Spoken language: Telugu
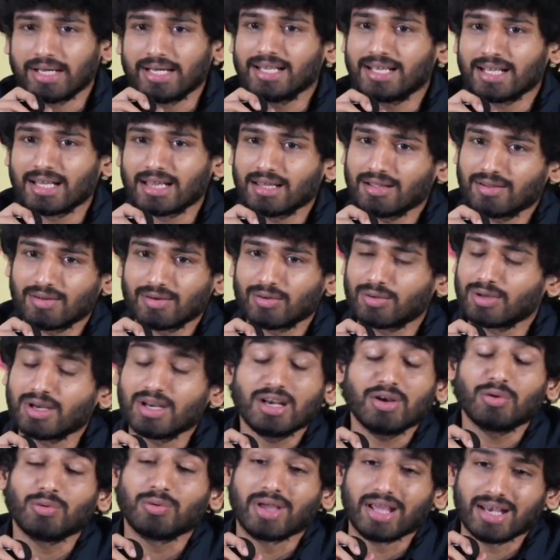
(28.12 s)
బయటికి వెళ్దాం
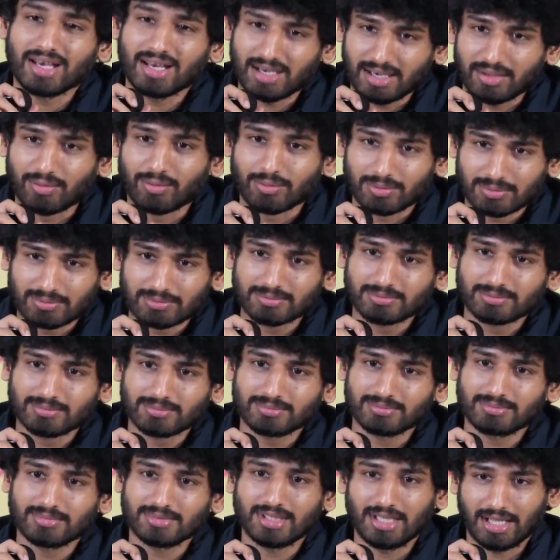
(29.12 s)
అనుకున్నా నువ్వు వెళ్ళలేవు
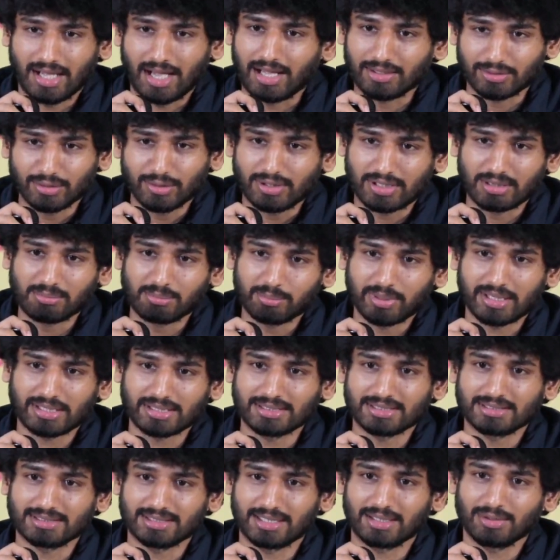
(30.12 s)
అందుకు కంపేర్
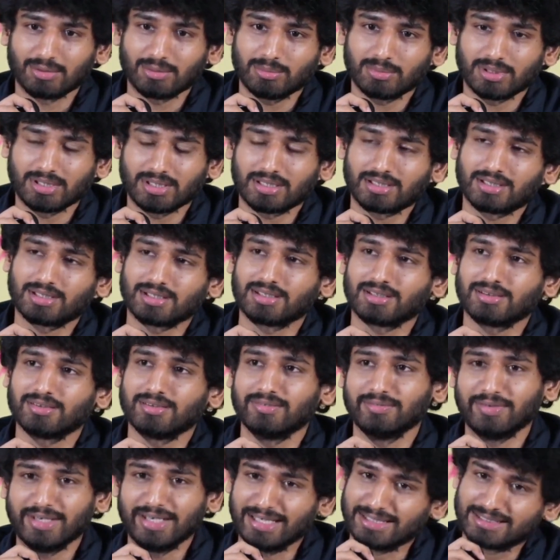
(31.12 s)
చేశాను బట్ uh,
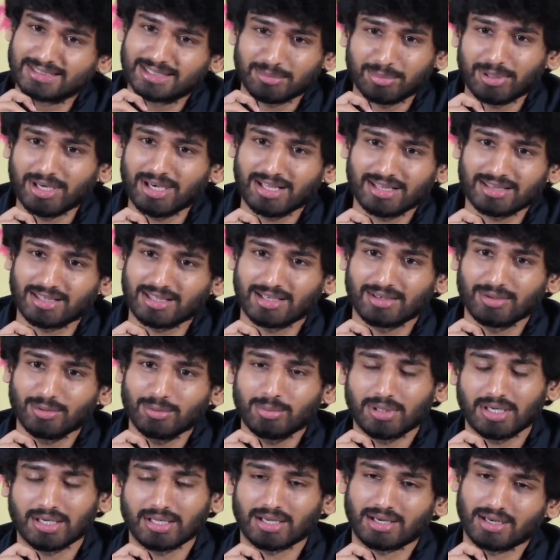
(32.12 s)
వీడు ఇష్టపడి వెళ్తాడు
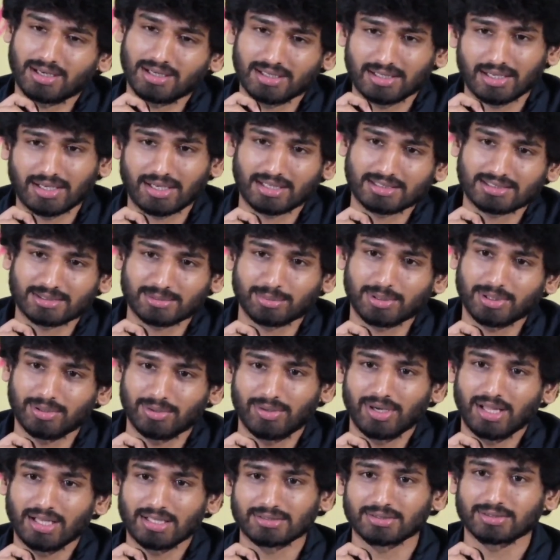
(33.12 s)
బట్ అక్కడ ఇంకా కష్టపడి
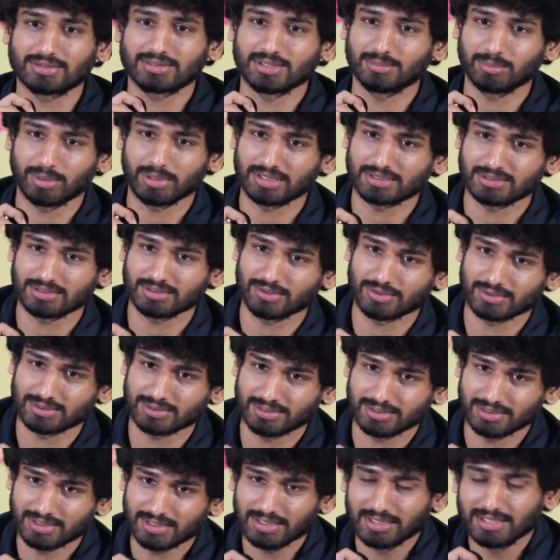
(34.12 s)
ఉండాల్సి వచ్చిన పరిస్థితి
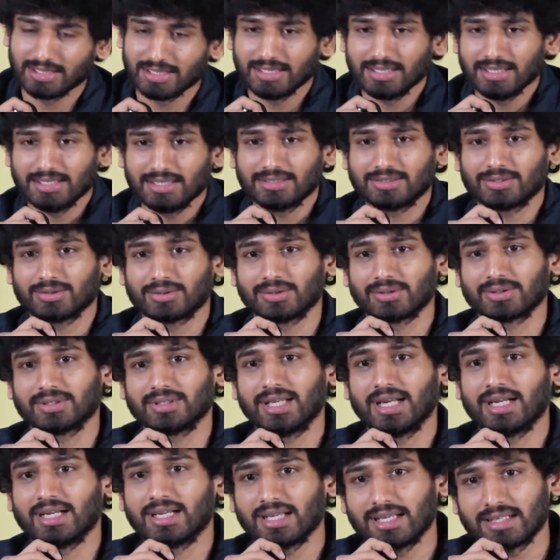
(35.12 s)
వస్తుంది సో
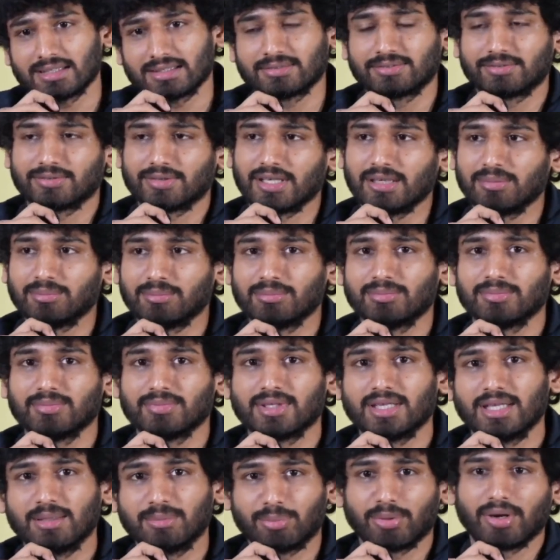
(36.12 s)
ఇది ఎంటైర్ ఫిలిం
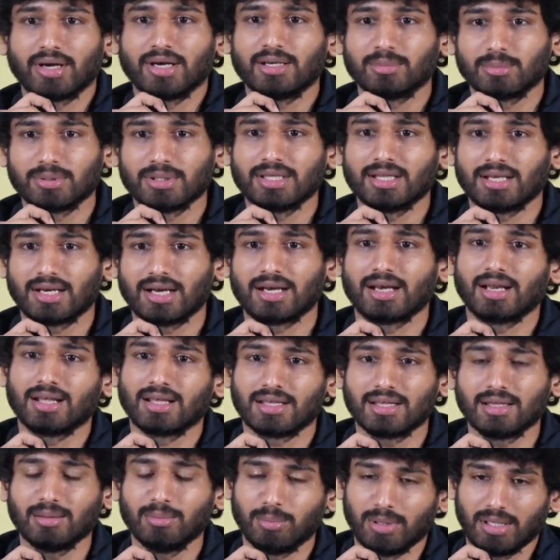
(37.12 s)
ఈ పాయింట్ మీదే రన్
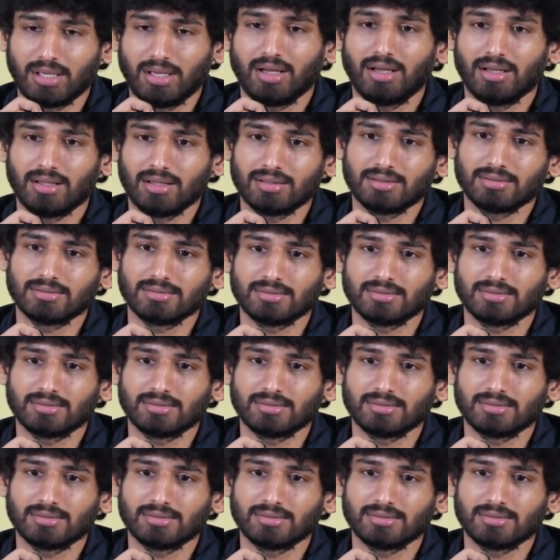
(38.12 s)
అయ్యి మీకు uh,